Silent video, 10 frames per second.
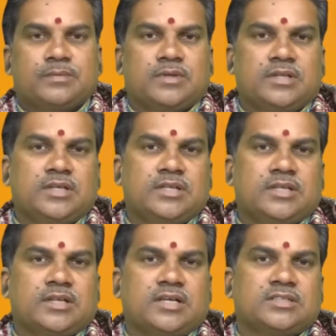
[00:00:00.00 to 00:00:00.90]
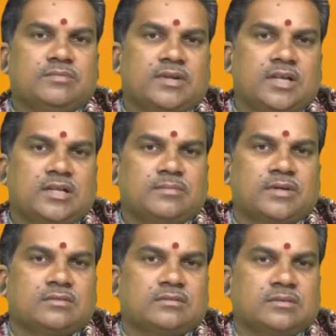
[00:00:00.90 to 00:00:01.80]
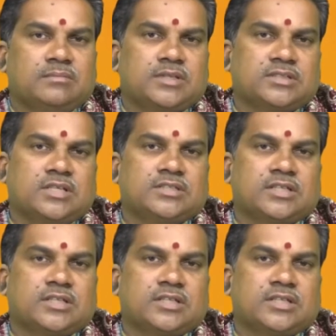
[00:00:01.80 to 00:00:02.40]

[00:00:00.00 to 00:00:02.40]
మరి నేటి రాశి ఫలాలని మనం పరిశీలన